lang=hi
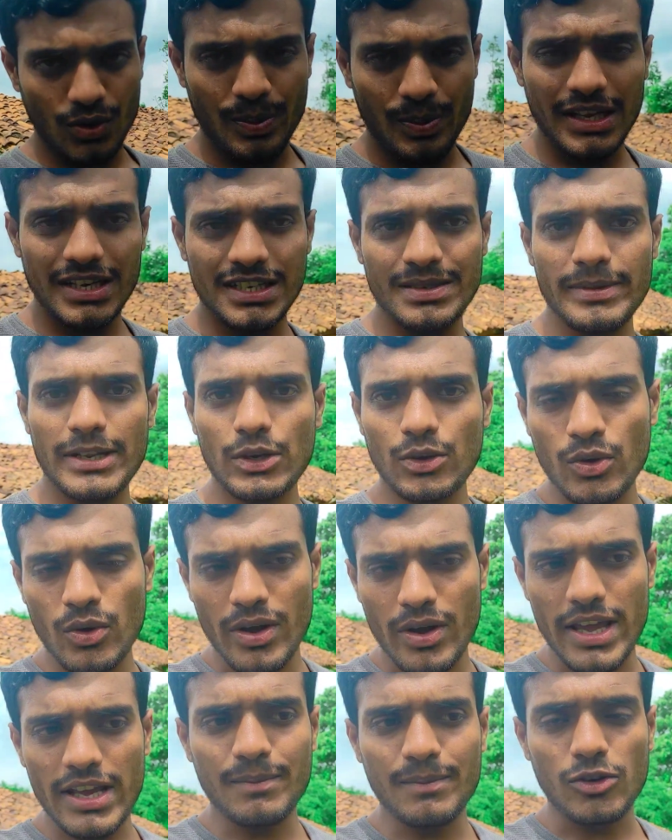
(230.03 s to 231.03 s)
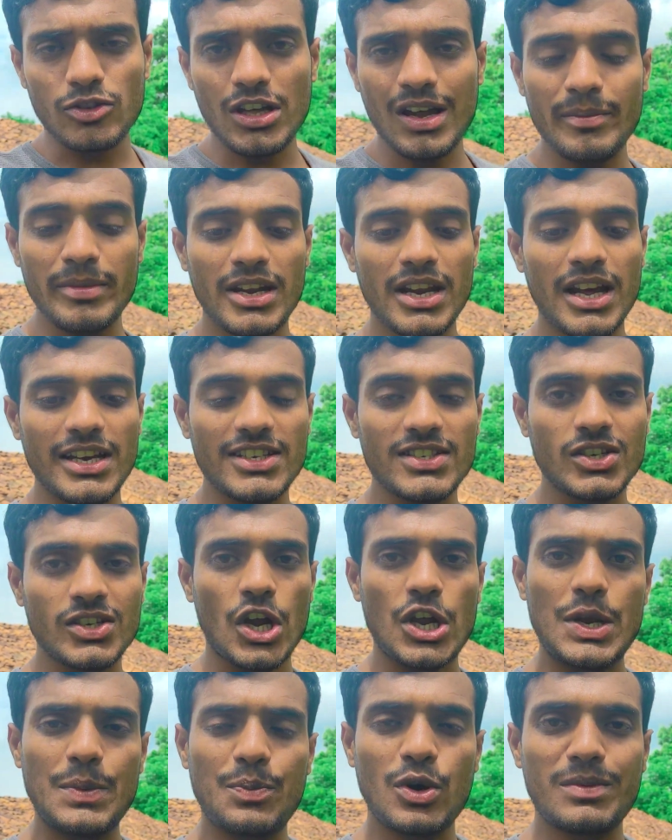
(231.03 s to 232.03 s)
तो फिर से मेरे को एक पौधा मिला
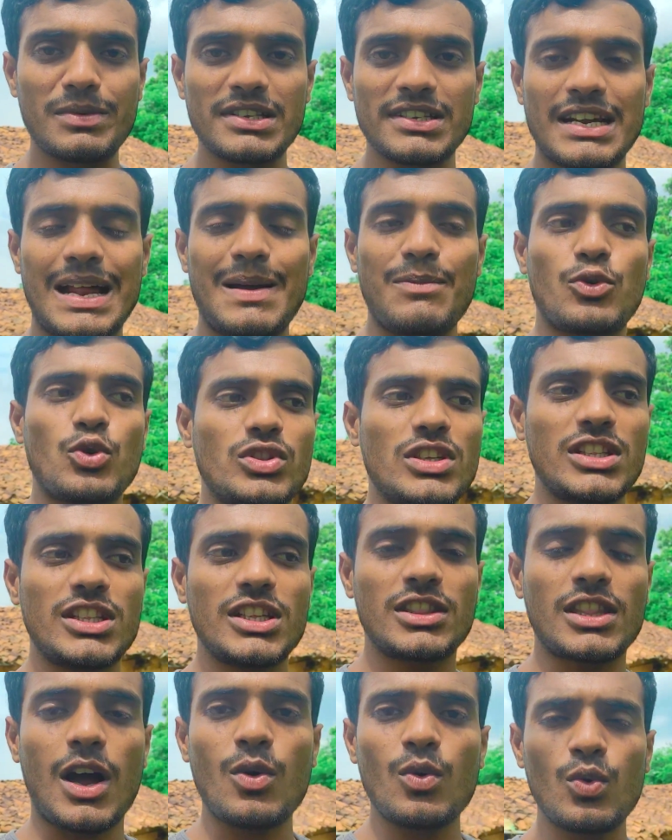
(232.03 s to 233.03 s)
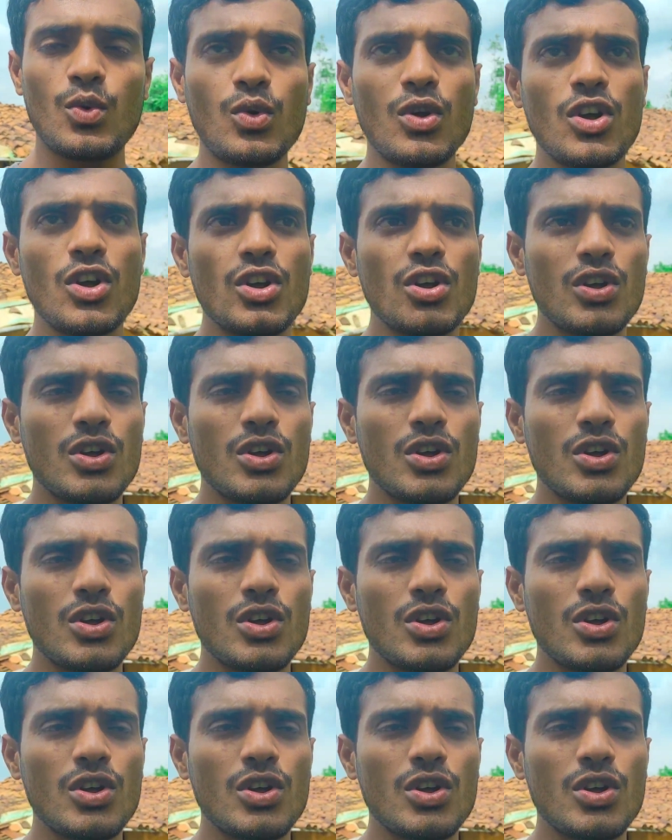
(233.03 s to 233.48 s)
इसका इन्फॉर्मेशन आपको दे देता हूँ